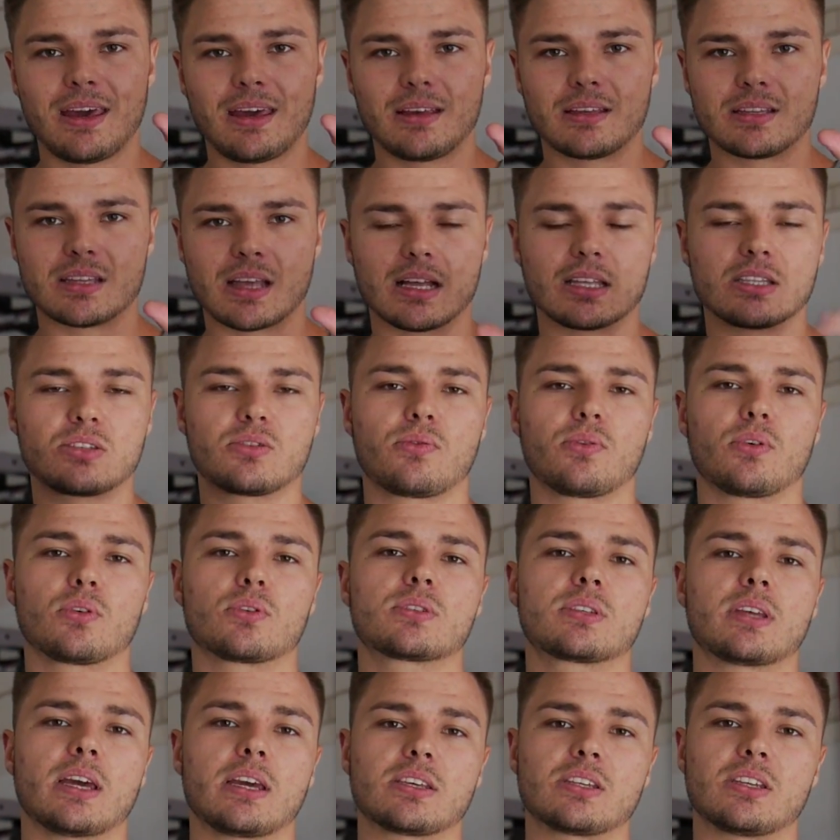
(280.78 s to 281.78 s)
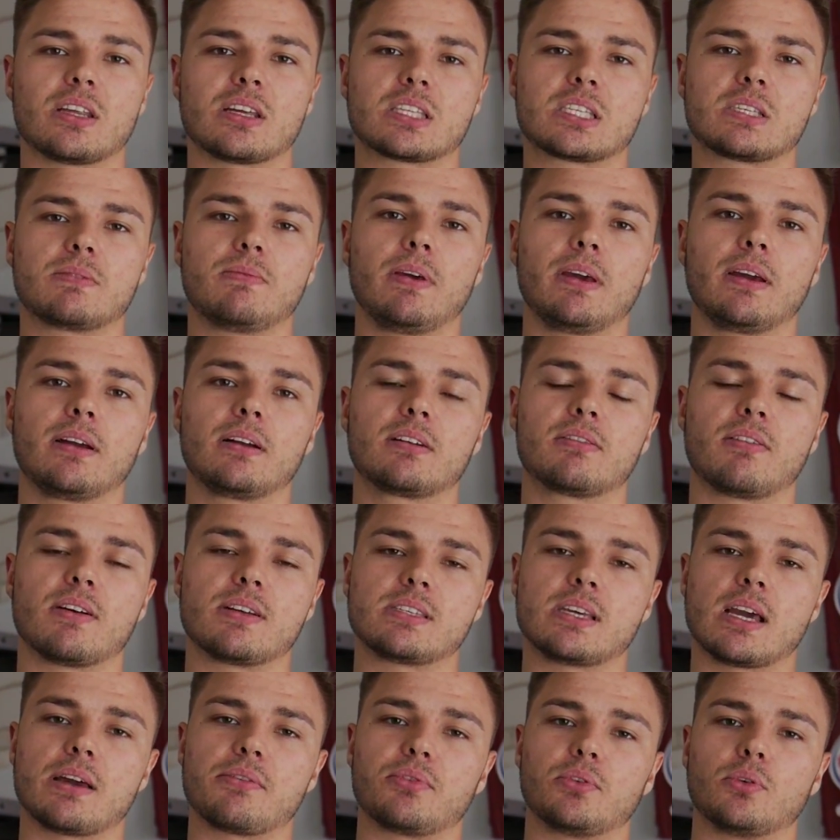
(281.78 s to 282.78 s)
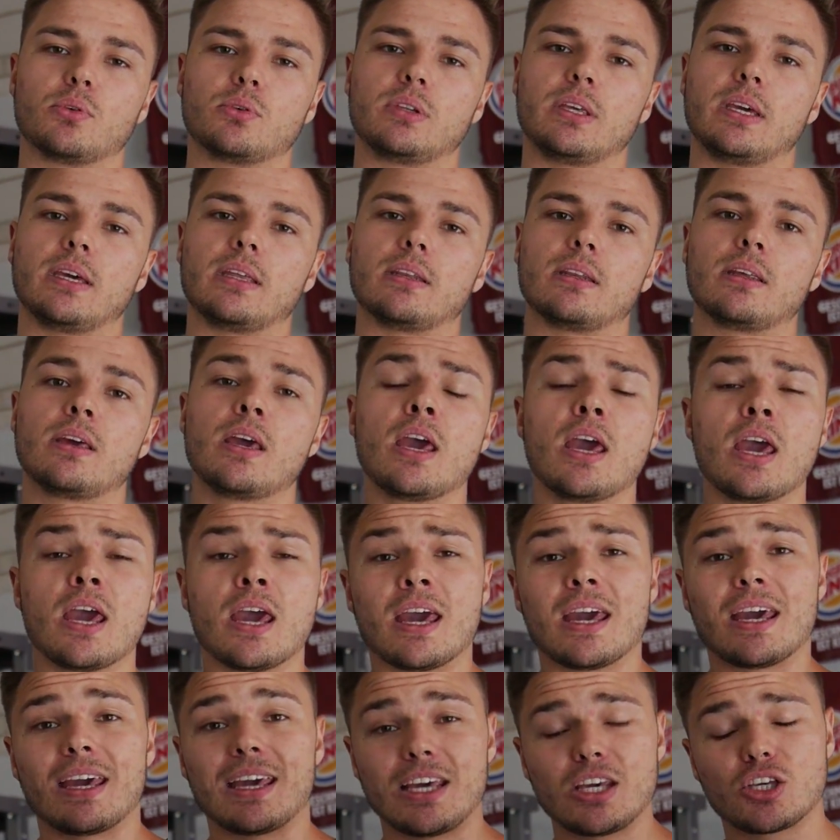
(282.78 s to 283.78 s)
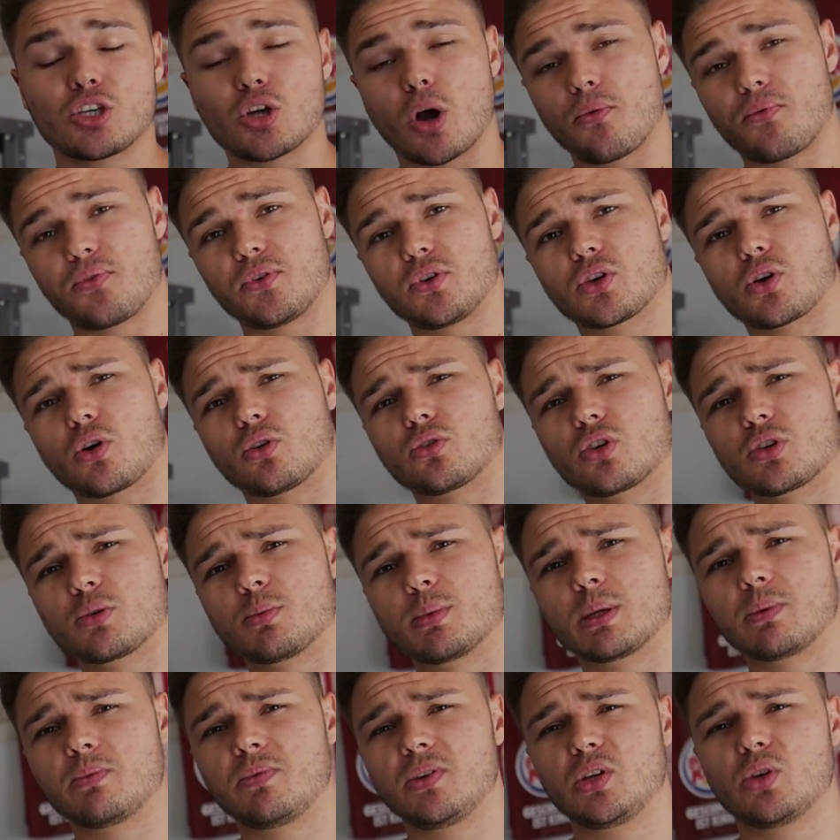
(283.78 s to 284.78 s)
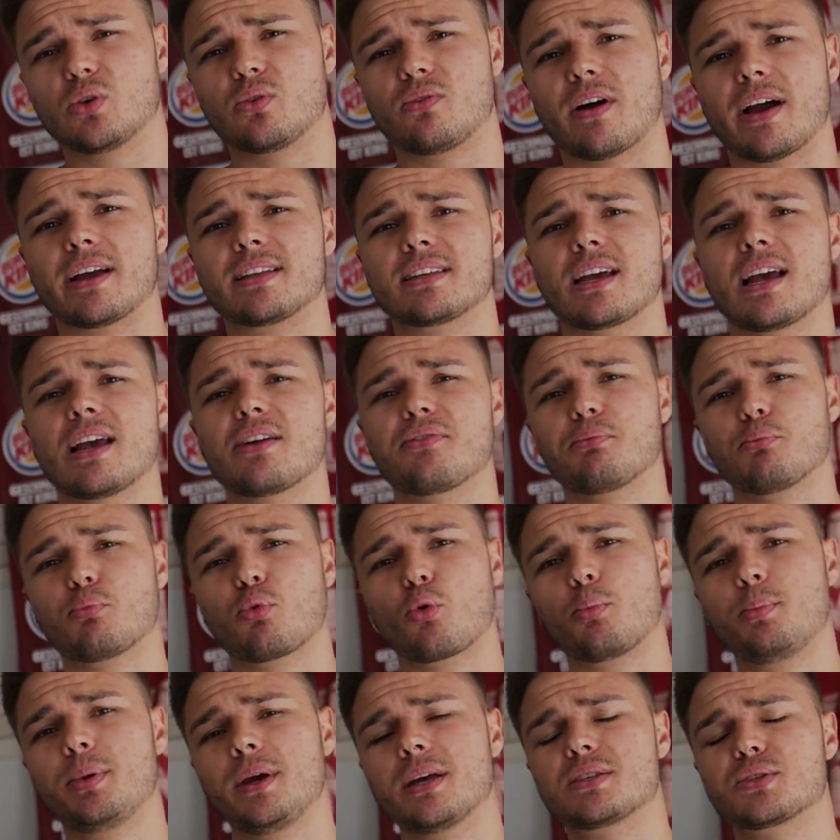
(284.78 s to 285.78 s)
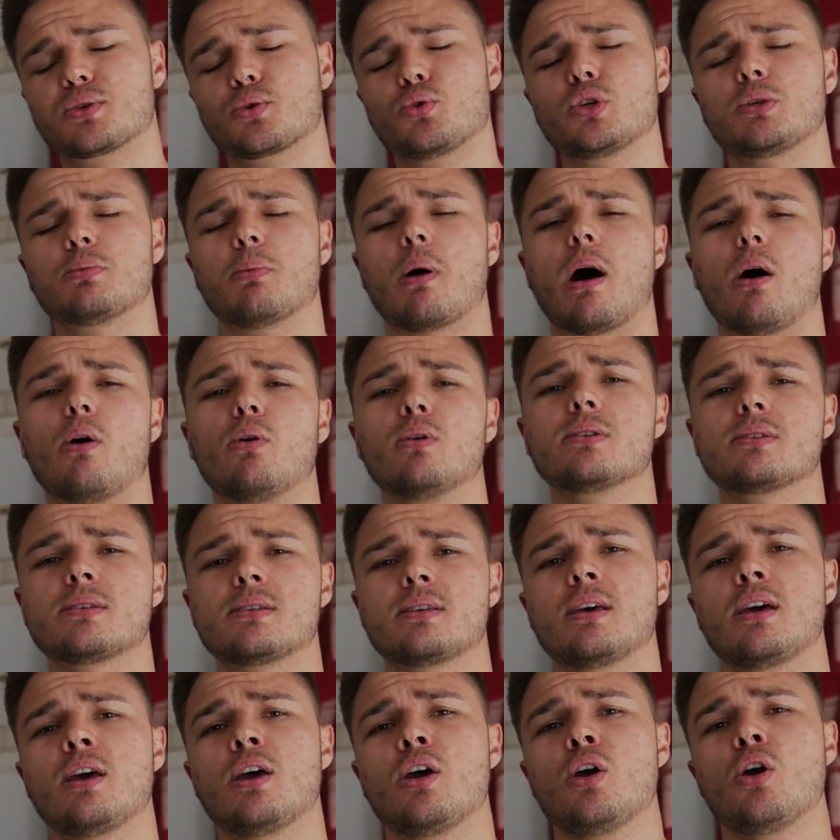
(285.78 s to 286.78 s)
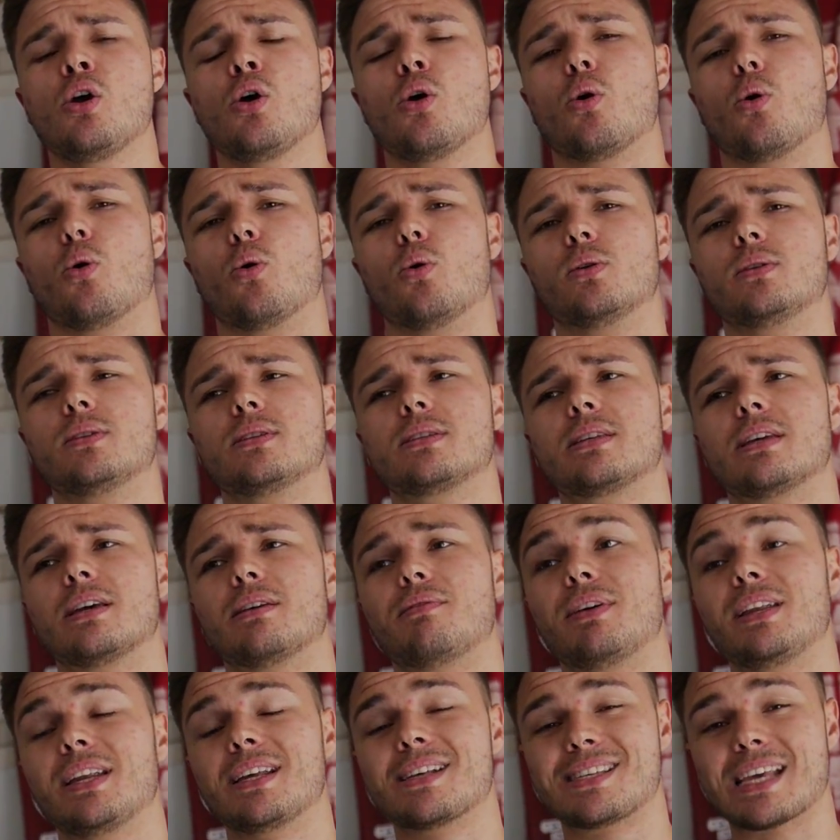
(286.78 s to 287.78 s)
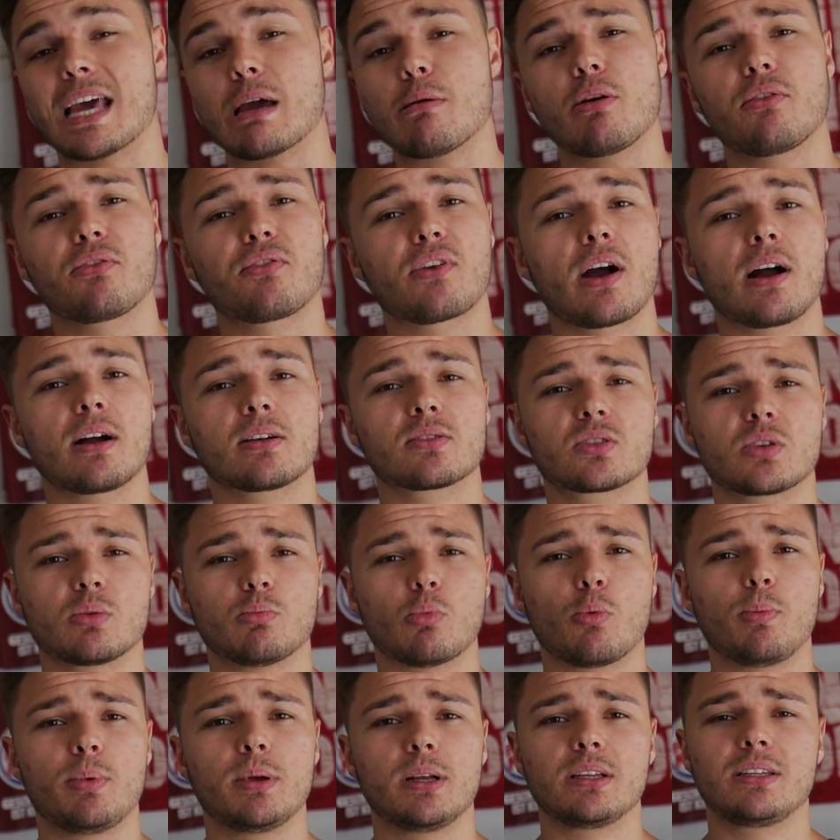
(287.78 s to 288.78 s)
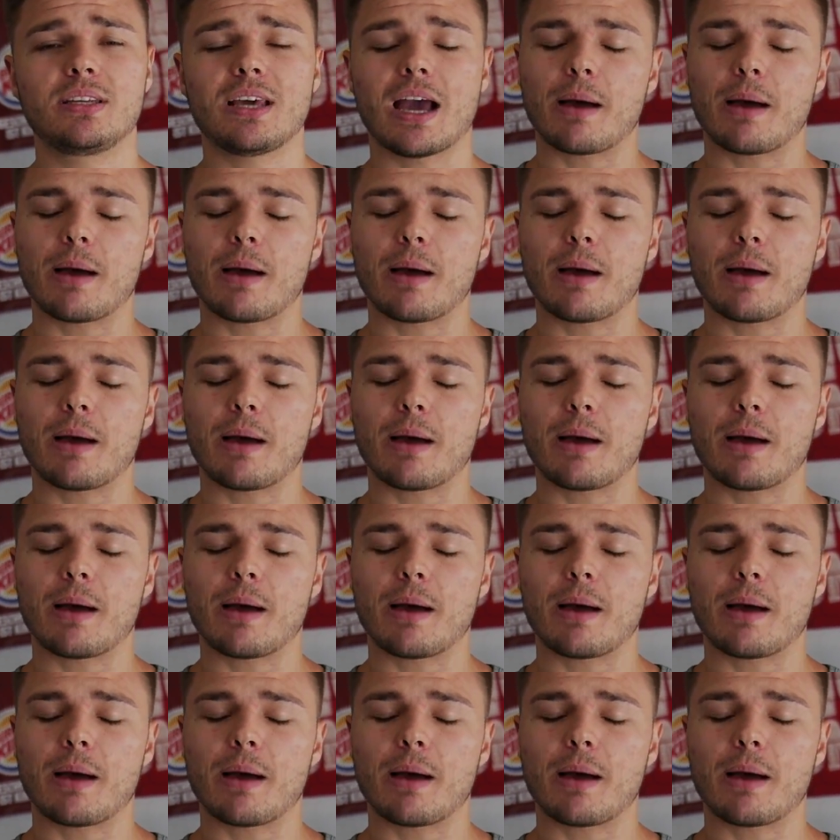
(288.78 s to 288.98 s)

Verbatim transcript: in Anführungszeichen erzwingen, quasi einfach nur den. Ich hoffe, ich konnte euch mit dem Video weiterhelfen. Probiert es ruhig mal aus. Und äh, wenn ihr selber Fragen zur Mobility